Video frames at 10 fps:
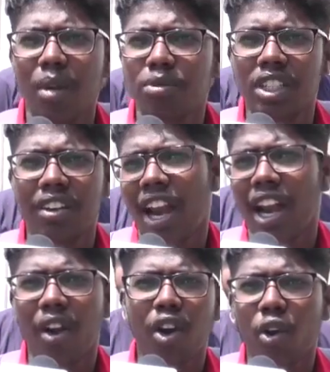காமிச்சு வேறு
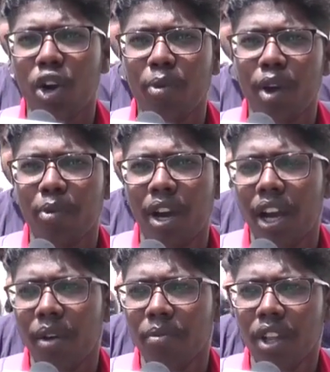லெவலில் கொண்டு போயிருப்பாங்க
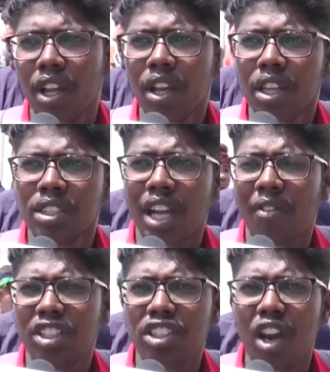ஸ்டா
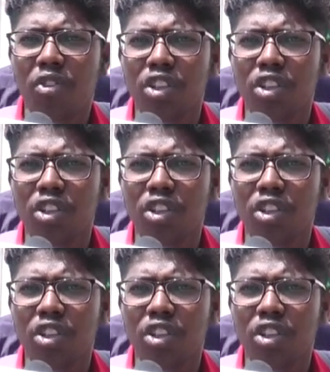ஃபஸ்ட் ஆஃப்